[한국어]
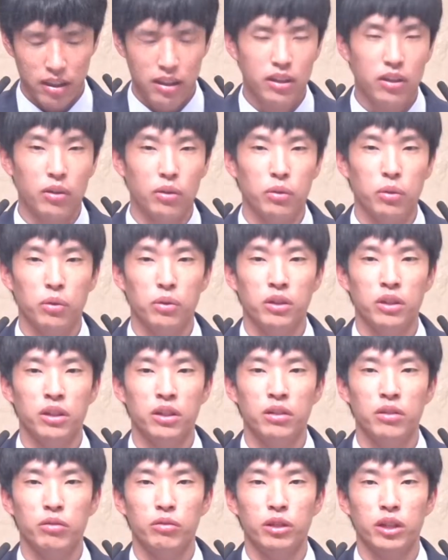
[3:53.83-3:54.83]
어,
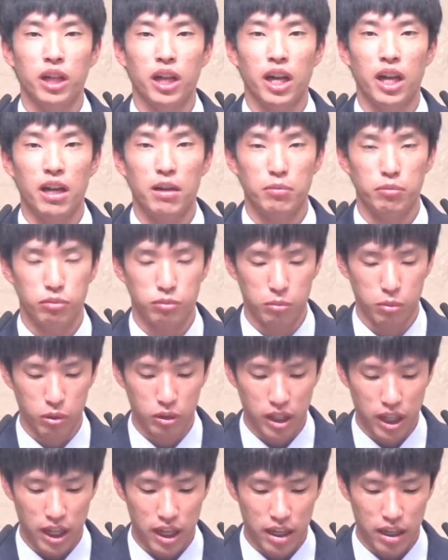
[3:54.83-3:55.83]
또는 우리가
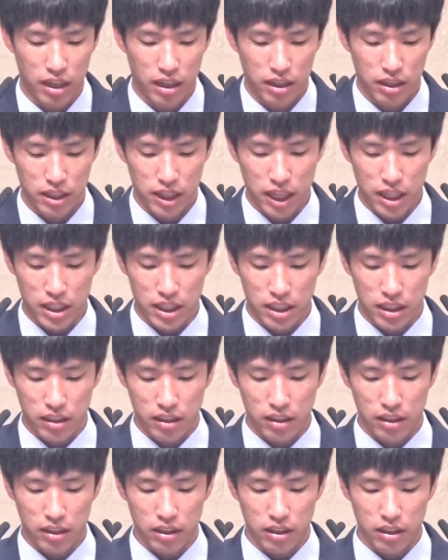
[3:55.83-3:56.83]
부모나
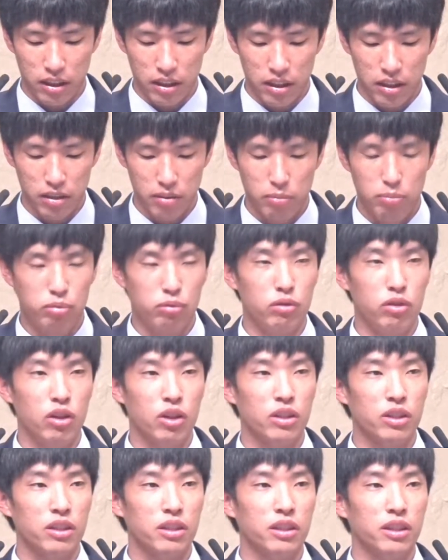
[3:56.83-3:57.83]
자식들을
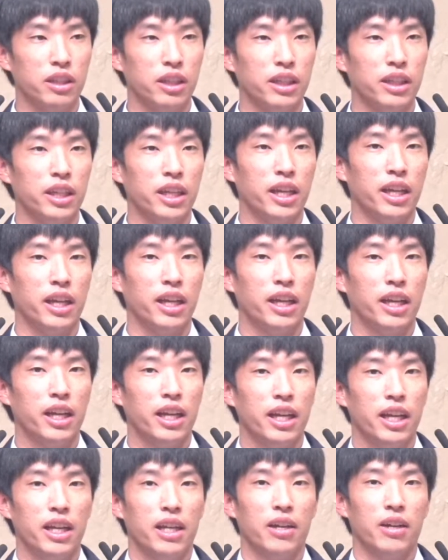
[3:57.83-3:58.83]
불렀을 때에
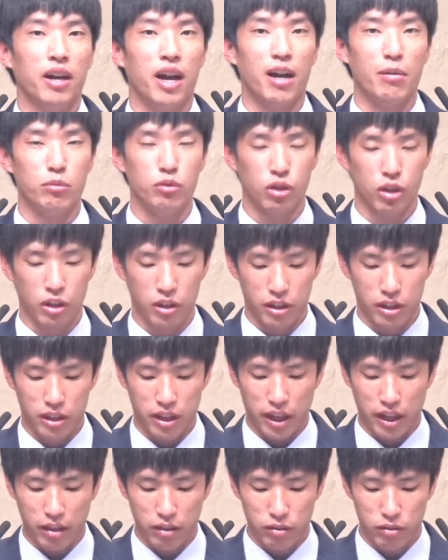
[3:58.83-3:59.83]
어, 아무런
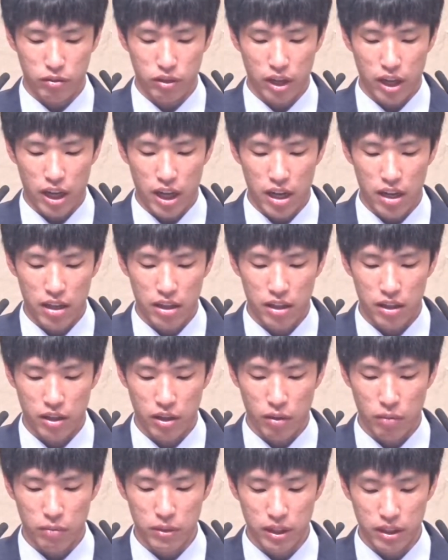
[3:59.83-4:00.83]
대꾸가
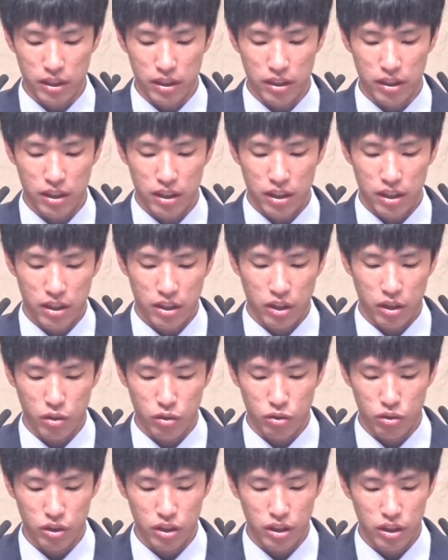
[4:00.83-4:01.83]
없는
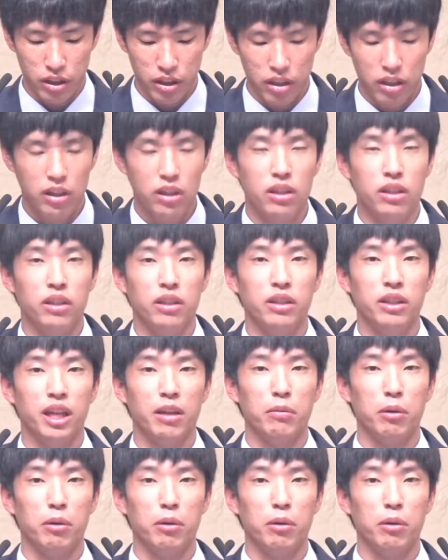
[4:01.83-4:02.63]
경우를 응답